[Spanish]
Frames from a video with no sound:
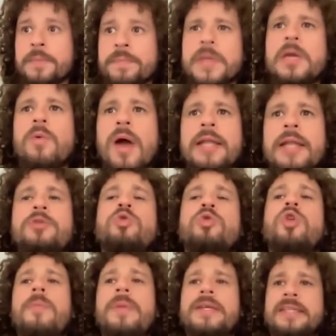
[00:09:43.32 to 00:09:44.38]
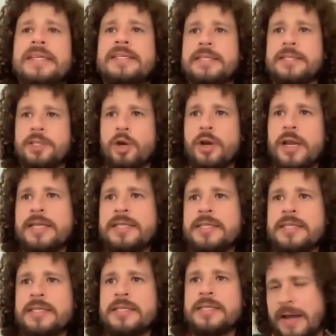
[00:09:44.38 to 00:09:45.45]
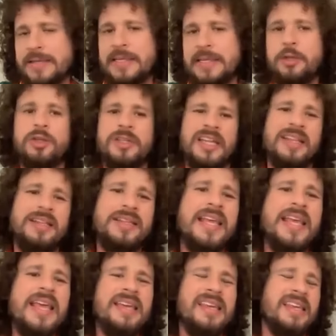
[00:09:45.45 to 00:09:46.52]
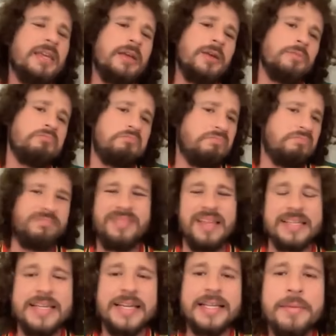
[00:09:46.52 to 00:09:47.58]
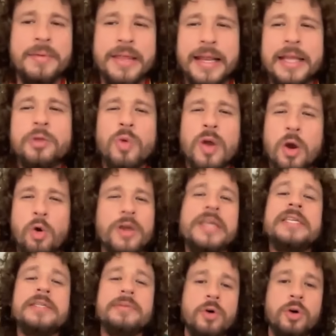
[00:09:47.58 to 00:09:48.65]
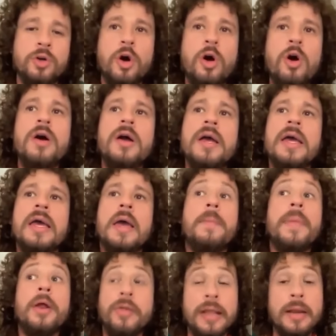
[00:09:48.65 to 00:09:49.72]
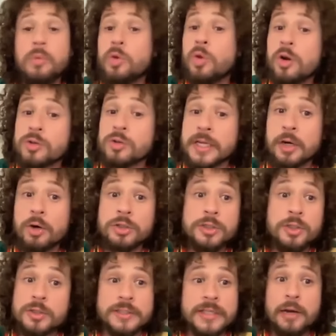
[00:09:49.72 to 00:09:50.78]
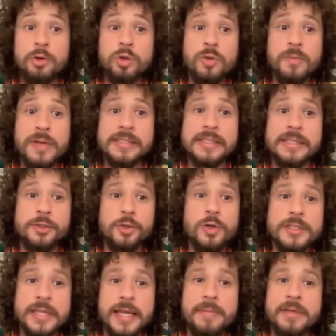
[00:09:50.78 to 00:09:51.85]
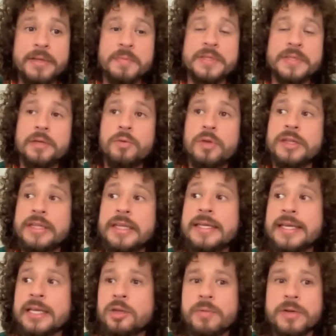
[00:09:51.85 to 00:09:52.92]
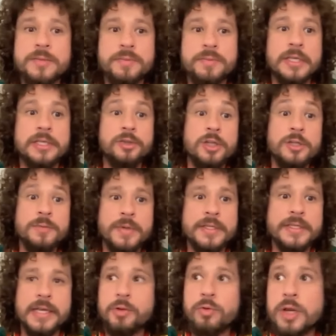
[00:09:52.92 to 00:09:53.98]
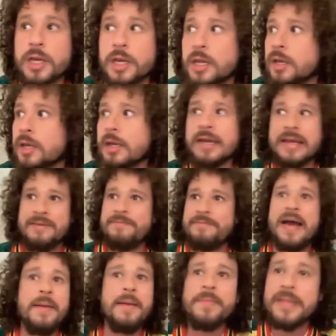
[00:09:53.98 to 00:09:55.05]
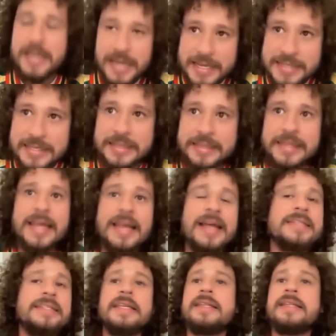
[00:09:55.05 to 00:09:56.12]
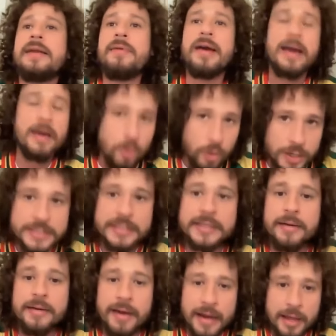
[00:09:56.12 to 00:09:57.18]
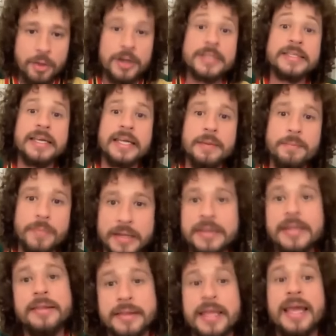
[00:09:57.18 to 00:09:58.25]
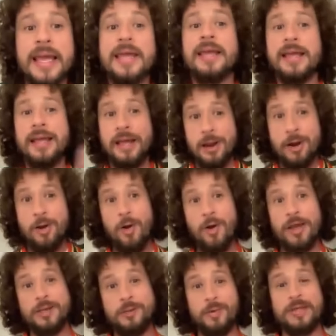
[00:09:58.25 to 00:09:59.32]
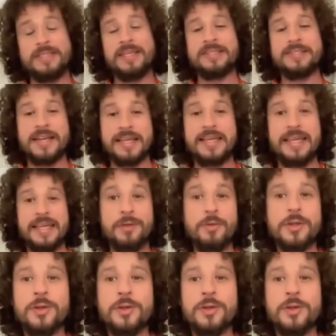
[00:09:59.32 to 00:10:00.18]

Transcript: Igual y tú tomas decisiones basándote en ti y de cierta manera en tu egoísmo, ¿no? Pero en el mundo de los negocios ya no tomas decisiones nada más pensando en ti, ya tomas decisiones pensando en familias enteras y en trabajadores y trabajadoras que dependen de lo que tú estás rigiendo.